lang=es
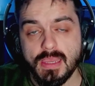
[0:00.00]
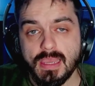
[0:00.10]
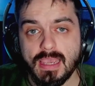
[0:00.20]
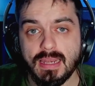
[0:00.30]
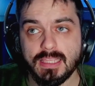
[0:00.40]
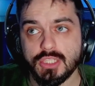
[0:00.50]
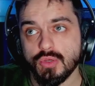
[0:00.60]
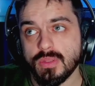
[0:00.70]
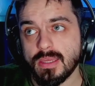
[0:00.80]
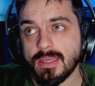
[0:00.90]
el
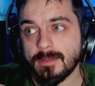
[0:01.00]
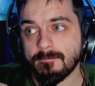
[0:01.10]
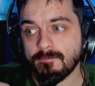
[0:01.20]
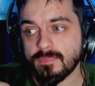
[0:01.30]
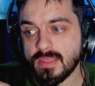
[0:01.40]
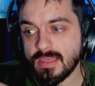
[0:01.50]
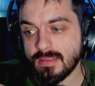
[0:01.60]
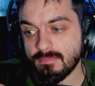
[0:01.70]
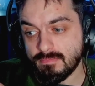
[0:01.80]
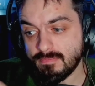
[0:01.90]
hecho de
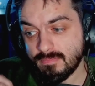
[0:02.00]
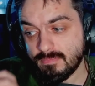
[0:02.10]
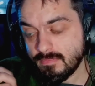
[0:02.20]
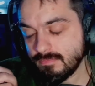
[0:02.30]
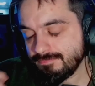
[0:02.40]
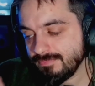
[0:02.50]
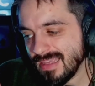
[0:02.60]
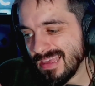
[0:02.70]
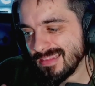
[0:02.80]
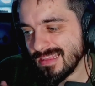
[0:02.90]

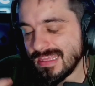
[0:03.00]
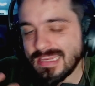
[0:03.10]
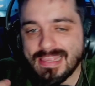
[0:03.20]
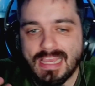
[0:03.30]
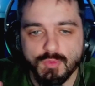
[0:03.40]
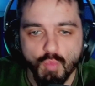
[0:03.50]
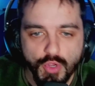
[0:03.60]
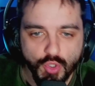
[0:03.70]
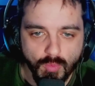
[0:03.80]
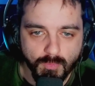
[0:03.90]
de decir que ya es
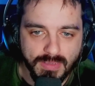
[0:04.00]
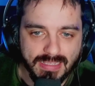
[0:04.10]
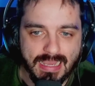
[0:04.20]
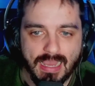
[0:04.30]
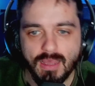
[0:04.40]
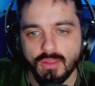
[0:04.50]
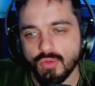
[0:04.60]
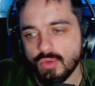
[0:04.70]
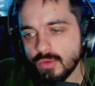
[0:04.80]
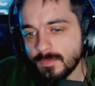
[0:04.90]
muy
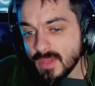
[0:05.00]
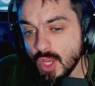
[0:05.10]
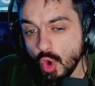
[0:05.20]
complicado.